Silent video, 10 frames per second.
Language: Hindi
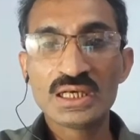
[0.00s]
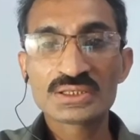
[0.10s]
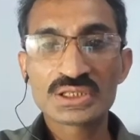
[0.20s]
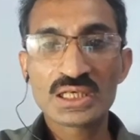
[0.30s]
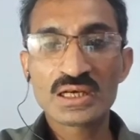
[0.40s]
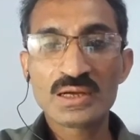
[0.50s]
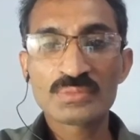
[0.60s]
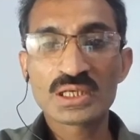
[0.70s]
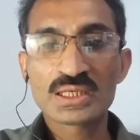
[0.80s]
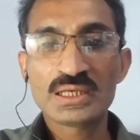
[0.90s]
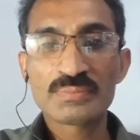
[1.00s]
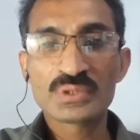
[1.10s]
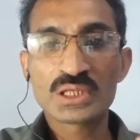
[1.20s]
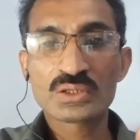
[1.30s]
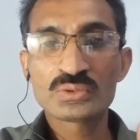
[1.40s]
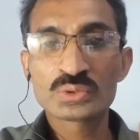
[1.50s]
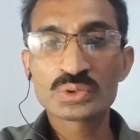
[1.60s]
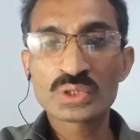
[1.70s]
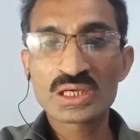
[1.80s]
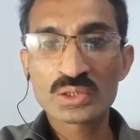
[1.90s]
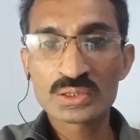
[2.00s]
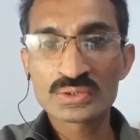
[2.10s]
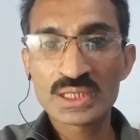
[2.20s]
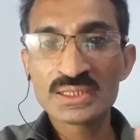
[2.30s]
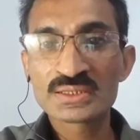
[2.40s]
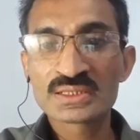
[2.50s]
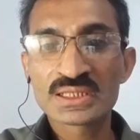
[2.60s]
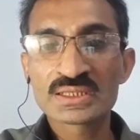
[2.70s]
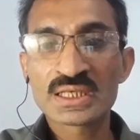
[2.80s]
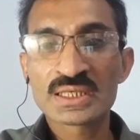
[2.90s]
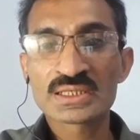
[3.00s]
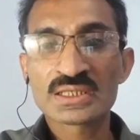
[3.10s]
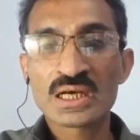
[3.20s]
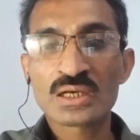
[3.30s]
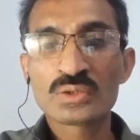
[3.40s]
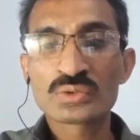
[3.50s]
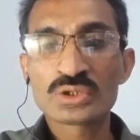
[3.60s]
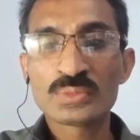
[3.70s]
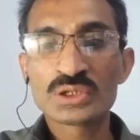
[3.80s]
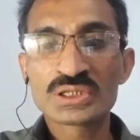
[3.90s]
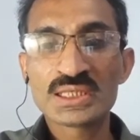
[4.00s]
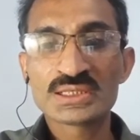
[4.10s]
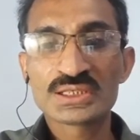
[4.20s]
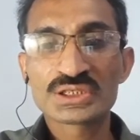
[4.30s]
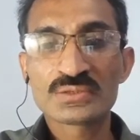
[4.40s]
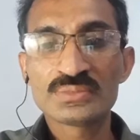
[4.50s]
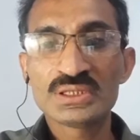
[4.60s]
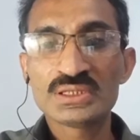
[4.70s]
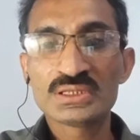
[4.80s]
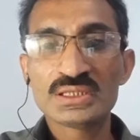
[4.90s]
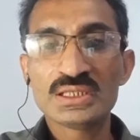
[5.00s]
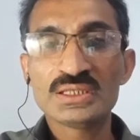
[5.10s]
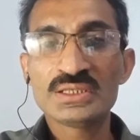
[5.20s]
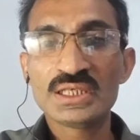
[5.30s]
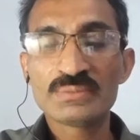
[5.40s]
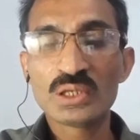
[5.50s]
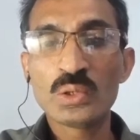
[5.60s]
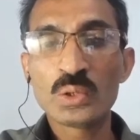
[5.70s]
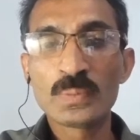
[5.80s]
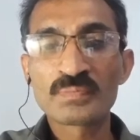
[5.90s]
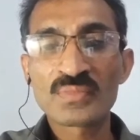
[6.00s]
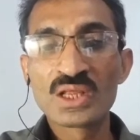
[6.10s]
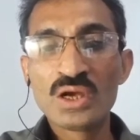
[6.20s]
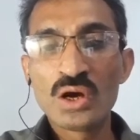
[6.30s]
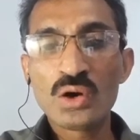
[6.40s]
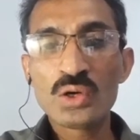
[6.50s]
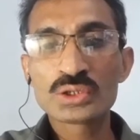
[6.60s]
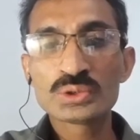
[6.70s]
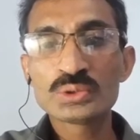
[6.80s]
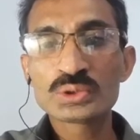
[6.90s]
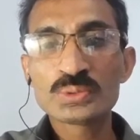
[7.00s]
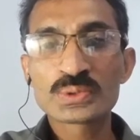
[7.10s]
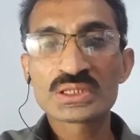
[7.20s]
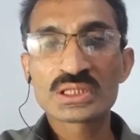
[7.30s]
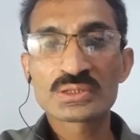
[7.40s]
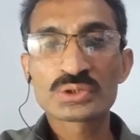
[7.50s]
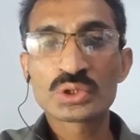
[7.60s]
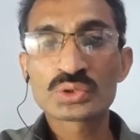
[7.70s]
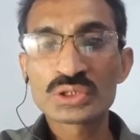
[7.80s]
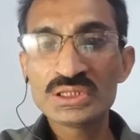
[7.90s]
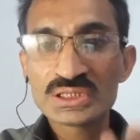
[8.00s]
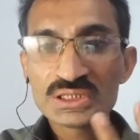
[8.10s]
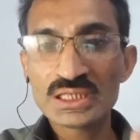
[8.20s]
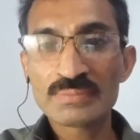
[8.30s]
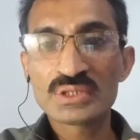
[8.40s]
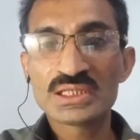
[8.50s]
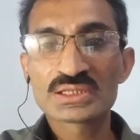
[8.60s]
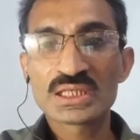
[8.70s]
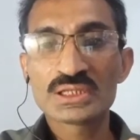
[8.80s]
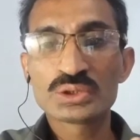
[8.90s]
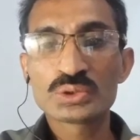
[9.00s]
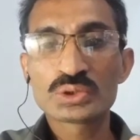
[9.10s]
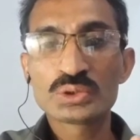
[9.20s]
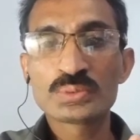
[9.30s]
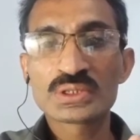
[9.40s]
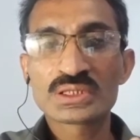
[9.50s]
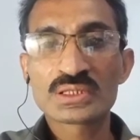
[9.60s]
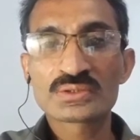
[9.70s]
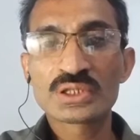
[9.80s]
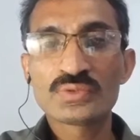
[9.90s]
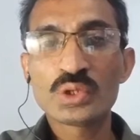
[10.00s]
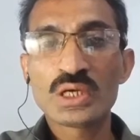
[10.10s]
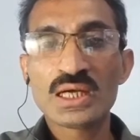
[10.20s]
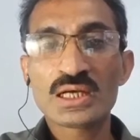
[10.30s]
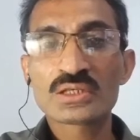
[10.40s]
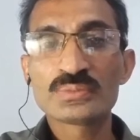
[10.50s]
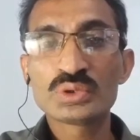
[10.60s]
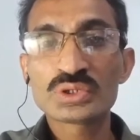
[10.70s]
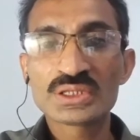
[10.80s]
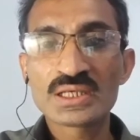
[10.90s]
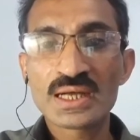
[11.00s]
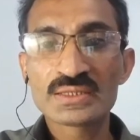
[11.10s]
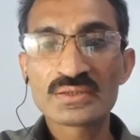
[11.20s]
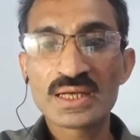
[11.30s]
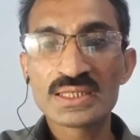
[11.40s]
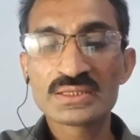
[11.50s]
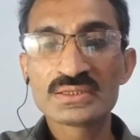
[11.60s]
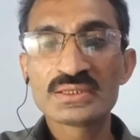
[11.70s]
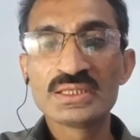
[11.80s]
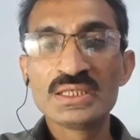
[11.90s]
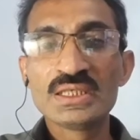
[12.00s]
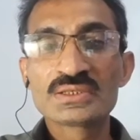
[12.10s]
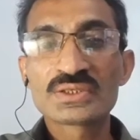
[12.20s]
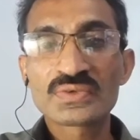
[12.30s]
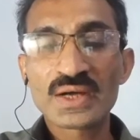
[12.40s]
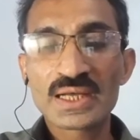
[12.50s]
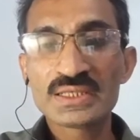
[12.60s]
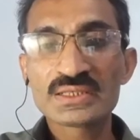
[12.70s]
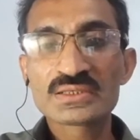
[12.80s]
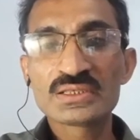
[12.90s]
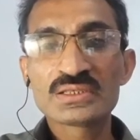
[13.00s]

अच्छा काम करें अपने खुद का कंटेंट क्रिएट करें ताकि उनकी मोनिटाइजेशन भी इनेबल हो और यूट्यूब की तरफ से जो तीसरी अपडेट्स है यूट्यूब की तरफ से वो है कम्युनिटी गाइडलाइन स्ट्राइक